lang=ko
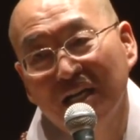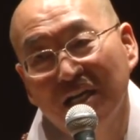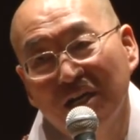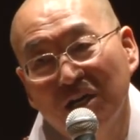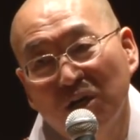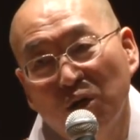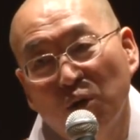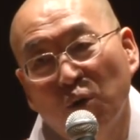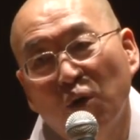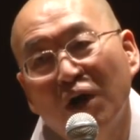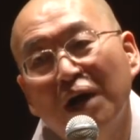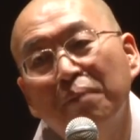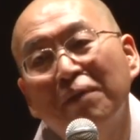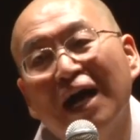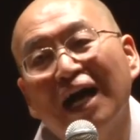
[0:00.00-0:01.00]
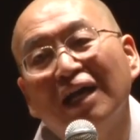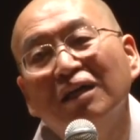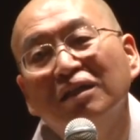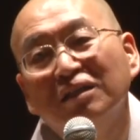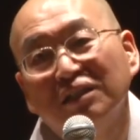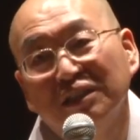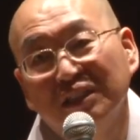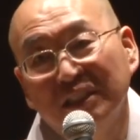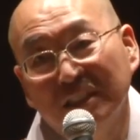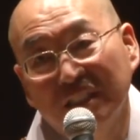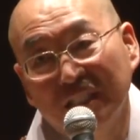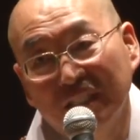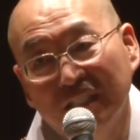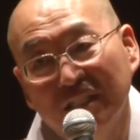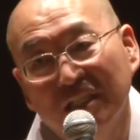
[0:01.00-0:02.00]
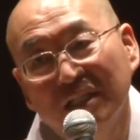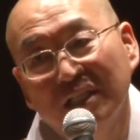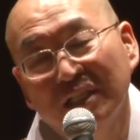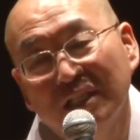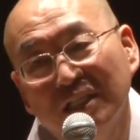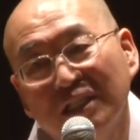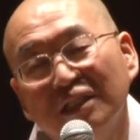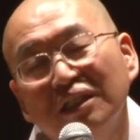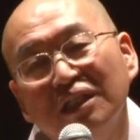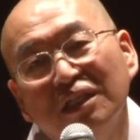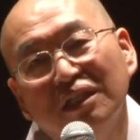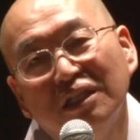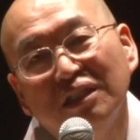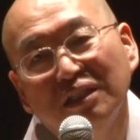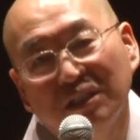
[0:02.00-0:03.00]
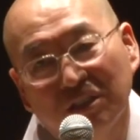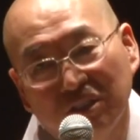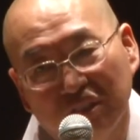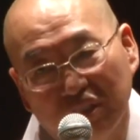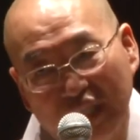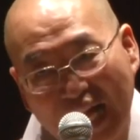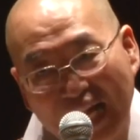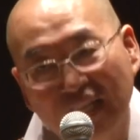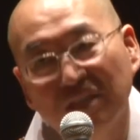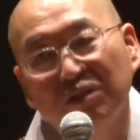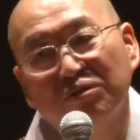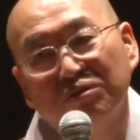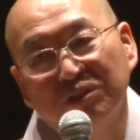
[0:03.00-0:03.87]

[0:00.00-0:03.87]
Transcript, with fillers: 고가 많은 거지. 여기는 락이 없고